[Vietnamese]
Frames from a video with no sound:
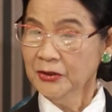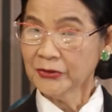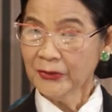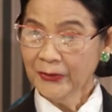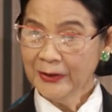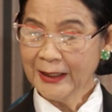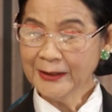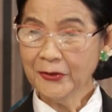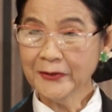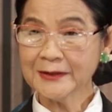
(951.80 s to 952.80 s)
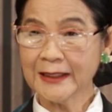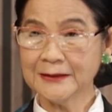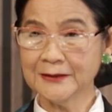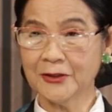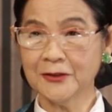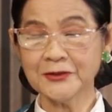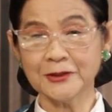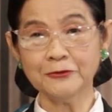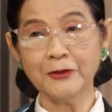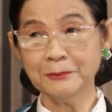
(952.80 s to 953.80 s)
rồi lại nói ra thì có
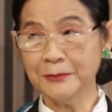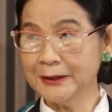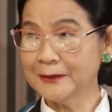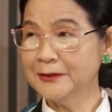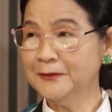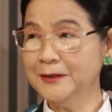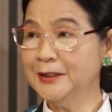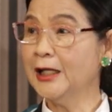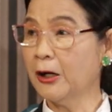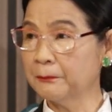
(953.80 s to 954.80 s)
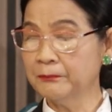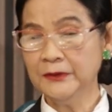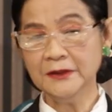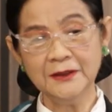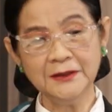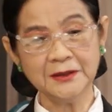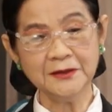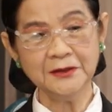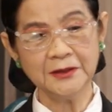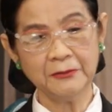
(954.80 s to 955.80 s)
sự phân biệt cho nên đi học cho nên
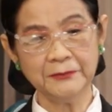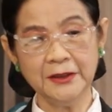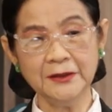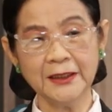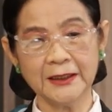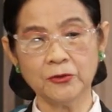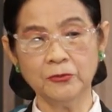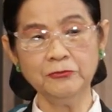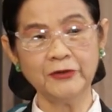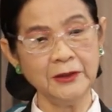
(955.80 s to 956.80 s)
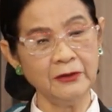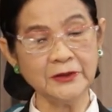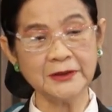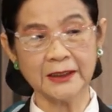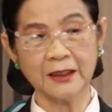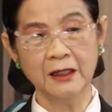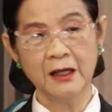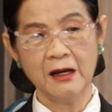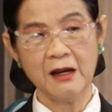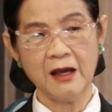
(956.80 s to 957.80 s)
những người đồng giới này cũng phải nói rằng
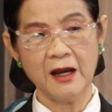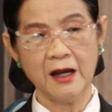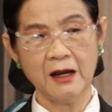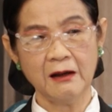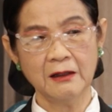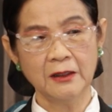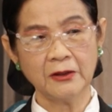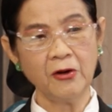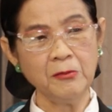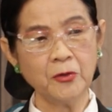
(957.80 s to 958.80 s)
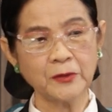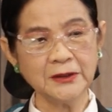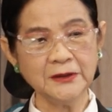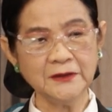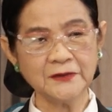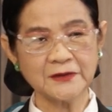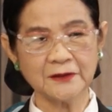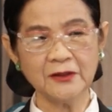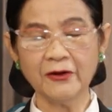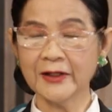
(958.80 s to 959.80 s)
là có một cái
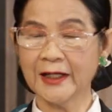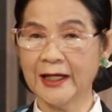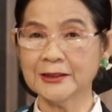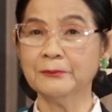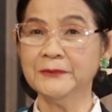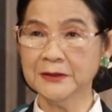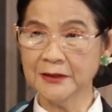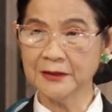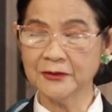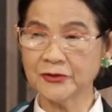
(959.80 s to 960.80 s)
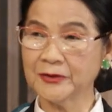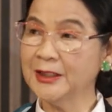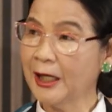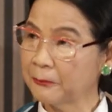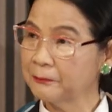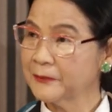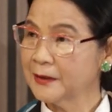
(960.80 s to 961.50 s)
sự lo ngại trong gia đình rồi đi học